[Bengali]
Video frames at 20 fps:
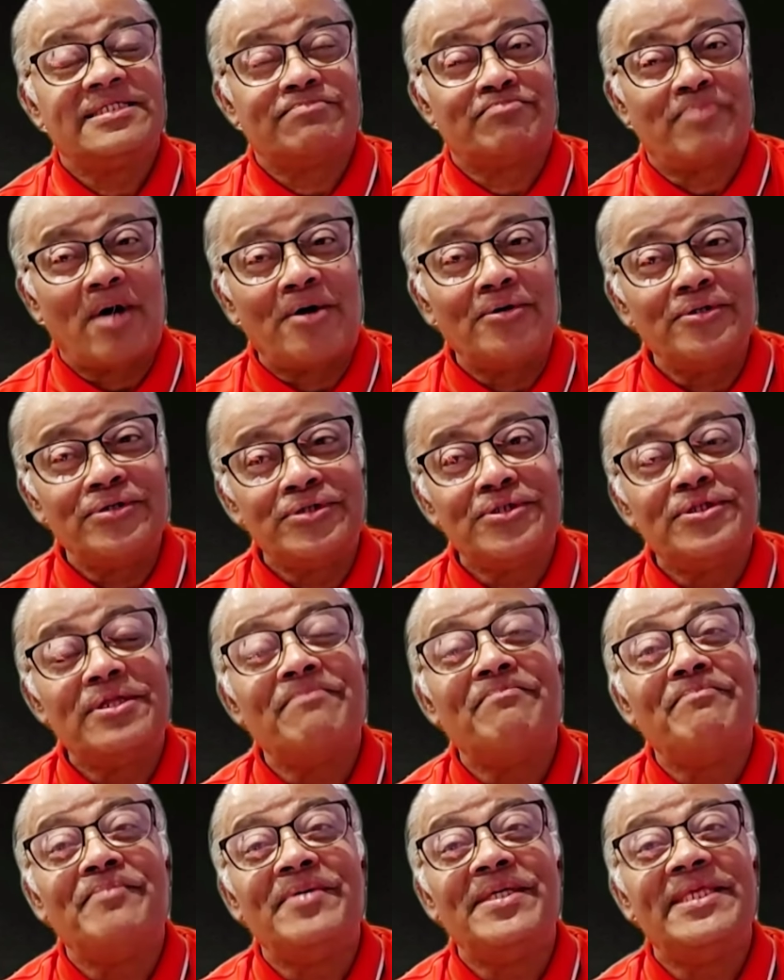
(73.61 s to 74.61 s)
স্পাউস যদি
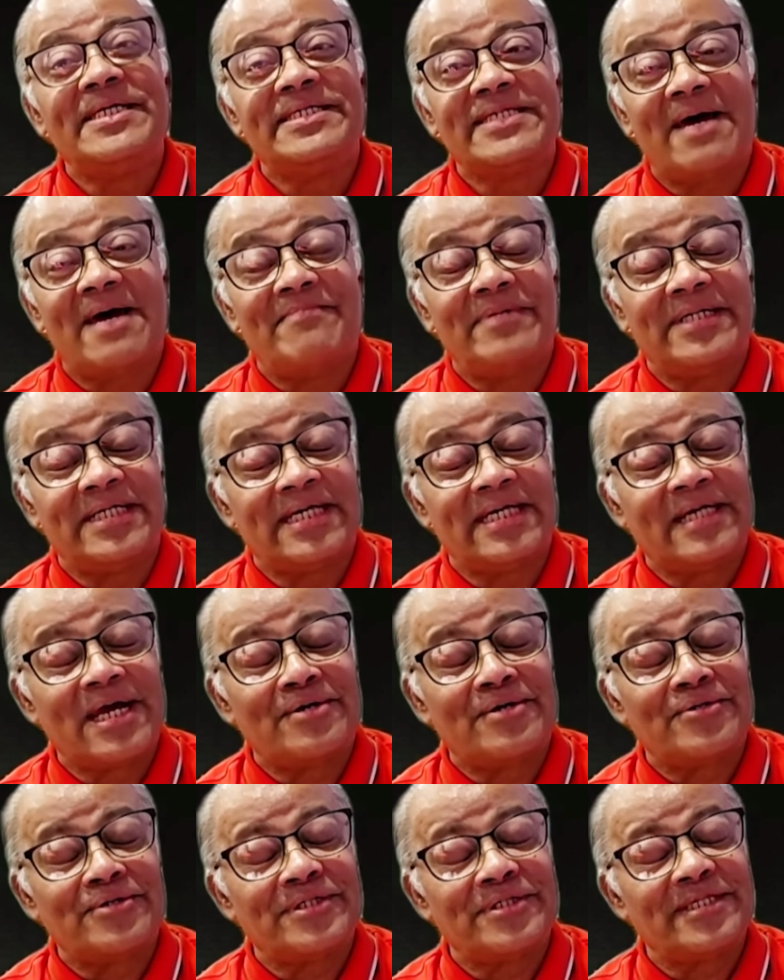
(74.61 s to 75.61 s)
বিদেশে আমেরিকান
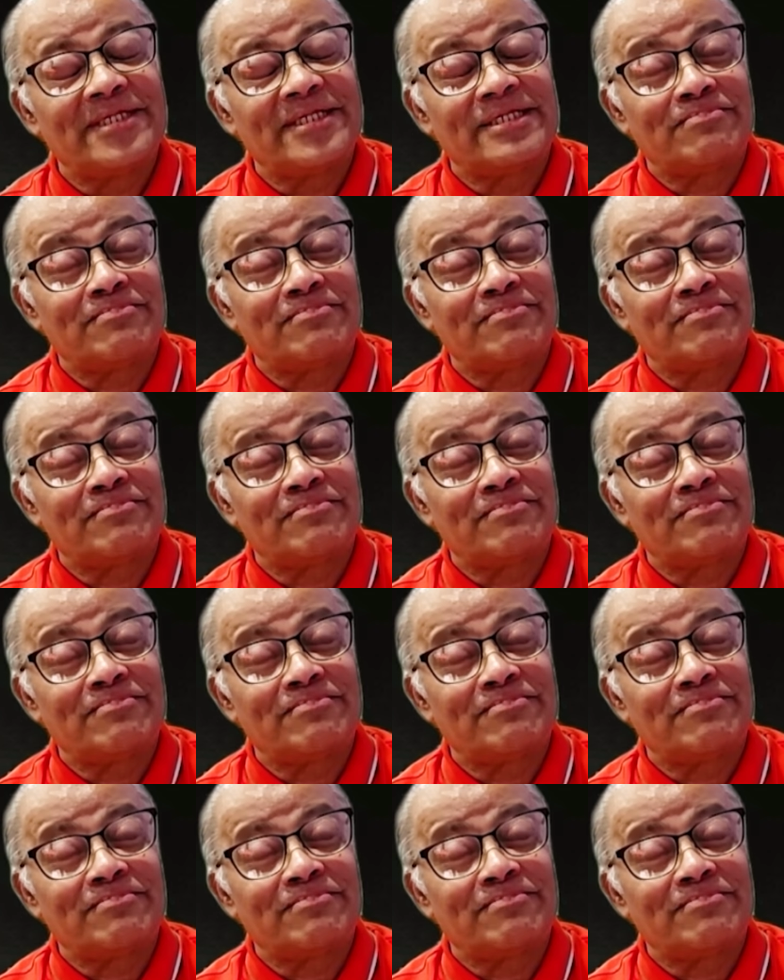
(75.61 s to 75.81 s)
নাগরিকদের